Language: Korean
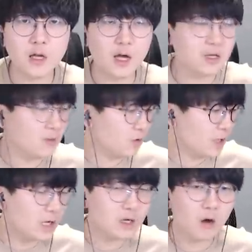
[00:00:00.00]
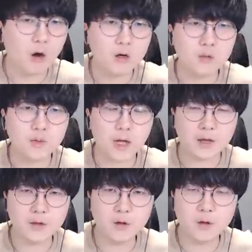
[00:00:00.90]
아직 뭐 딱히 언급을 안
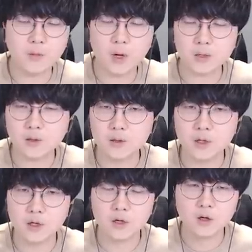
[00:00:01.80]
된거 보아서는